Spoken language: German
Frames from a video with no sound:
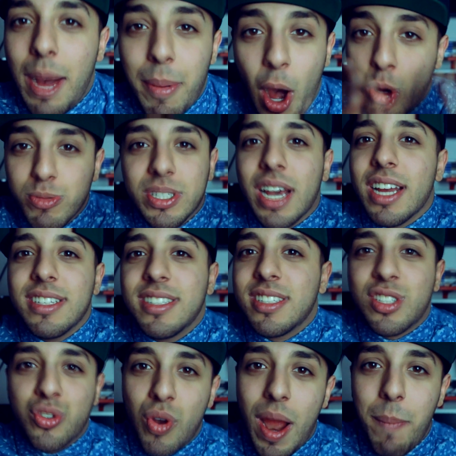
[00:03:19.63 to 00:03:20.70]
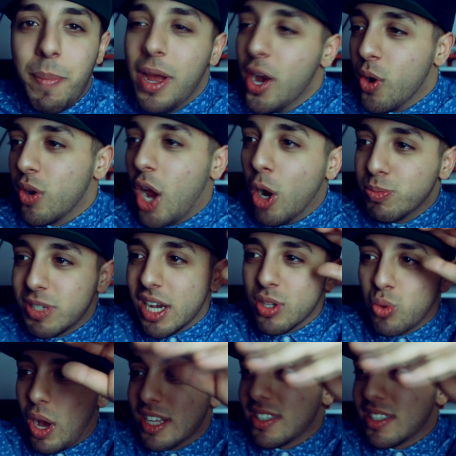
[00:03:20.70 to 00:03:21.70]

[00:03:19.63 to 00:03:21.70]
aber Hauptsache es ist Trap und Hauptsache du